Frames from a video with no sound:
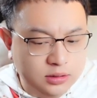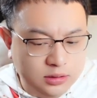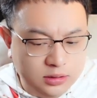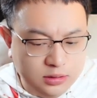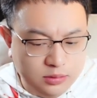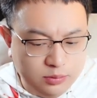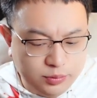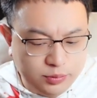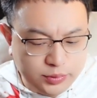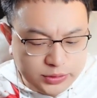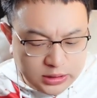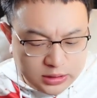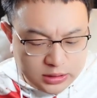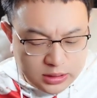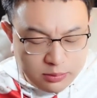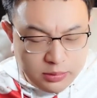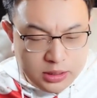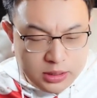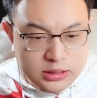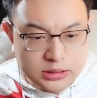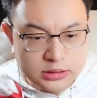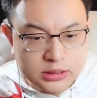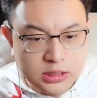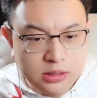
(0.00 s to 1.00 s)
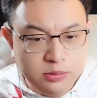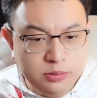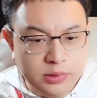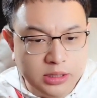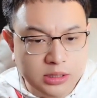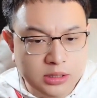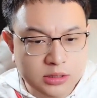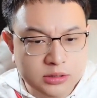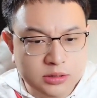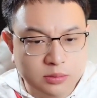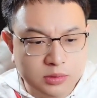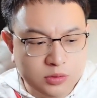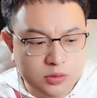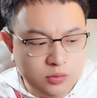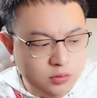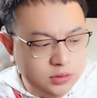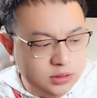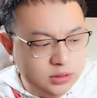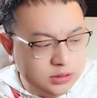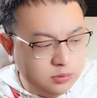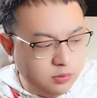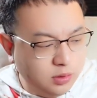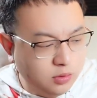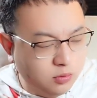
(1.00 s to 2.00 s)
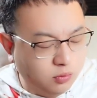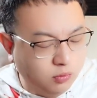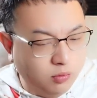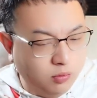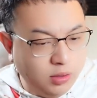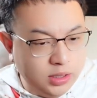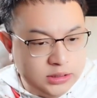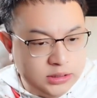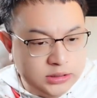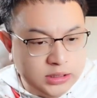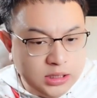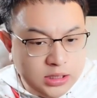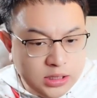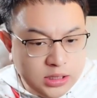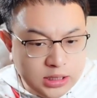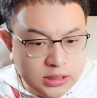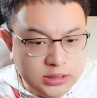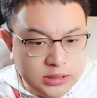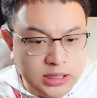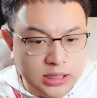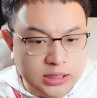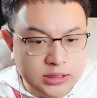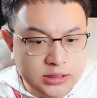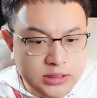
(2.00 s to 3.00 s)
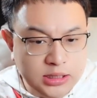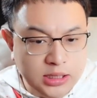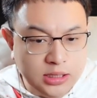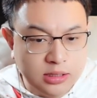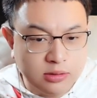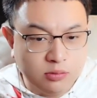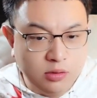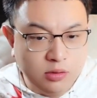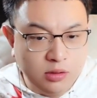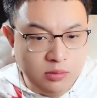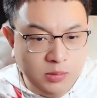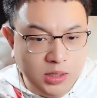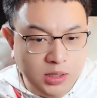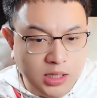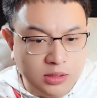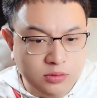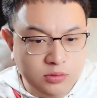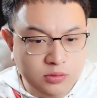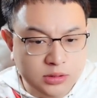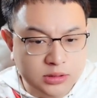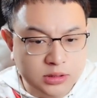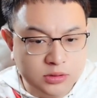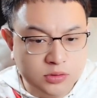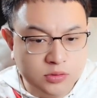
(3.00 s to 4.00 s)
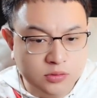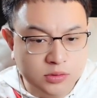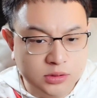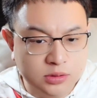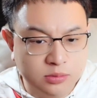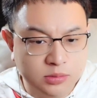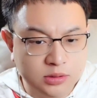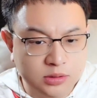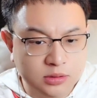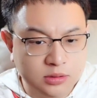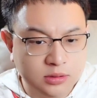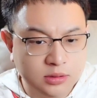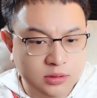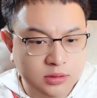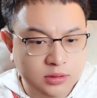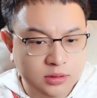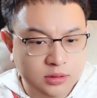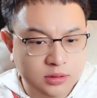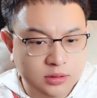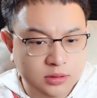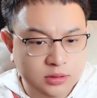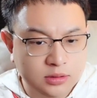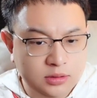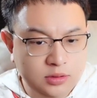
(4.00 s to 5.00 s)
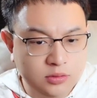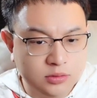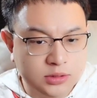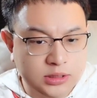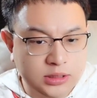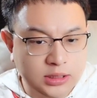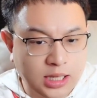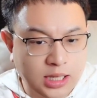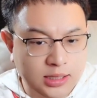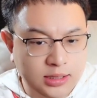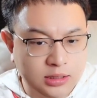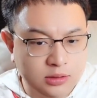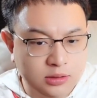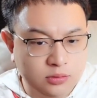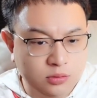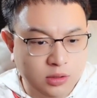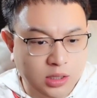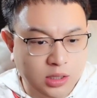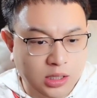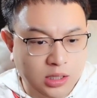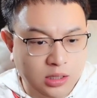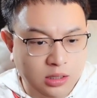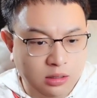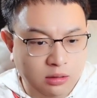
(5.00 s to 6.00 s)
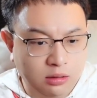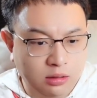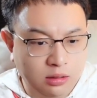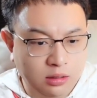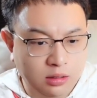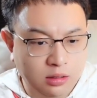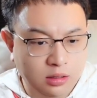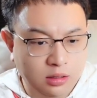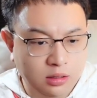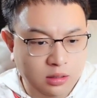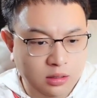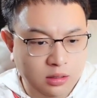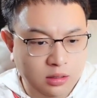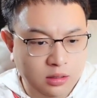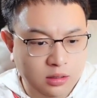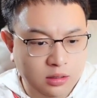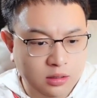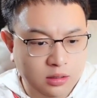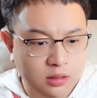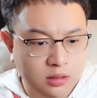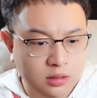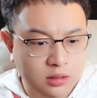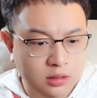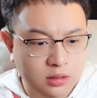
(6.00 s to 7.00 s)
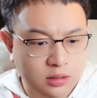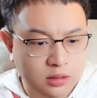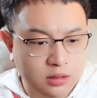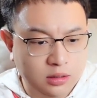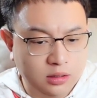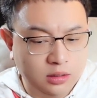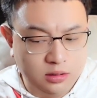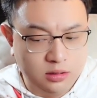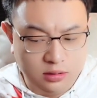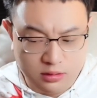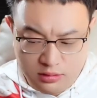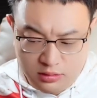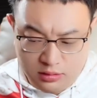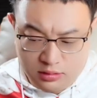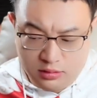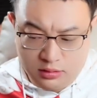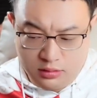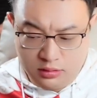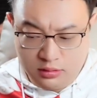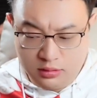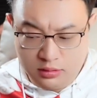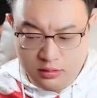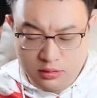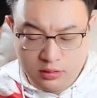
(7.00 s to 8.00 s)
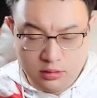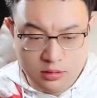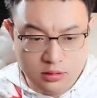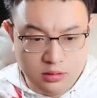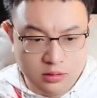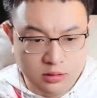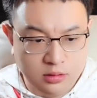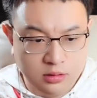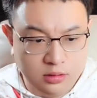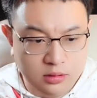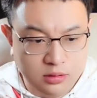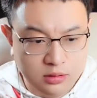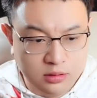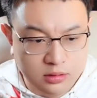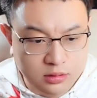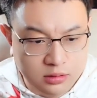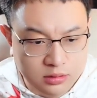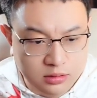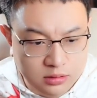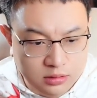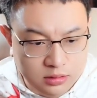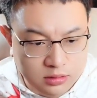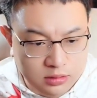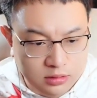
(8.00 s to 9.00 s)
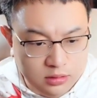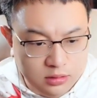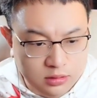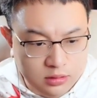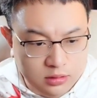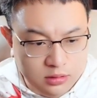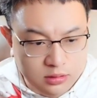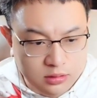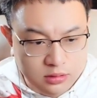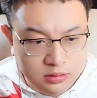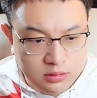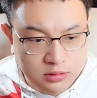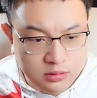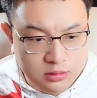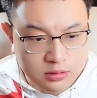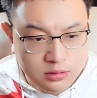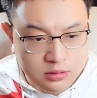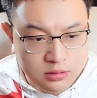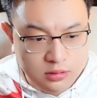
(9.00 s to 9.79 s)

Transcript: 不是哥们，你这个名儿怎么用的这么古怪？身列前线，我怎么感觉你在说什么？你有其他隐喻啊？不，我说你是你在美国身处呃，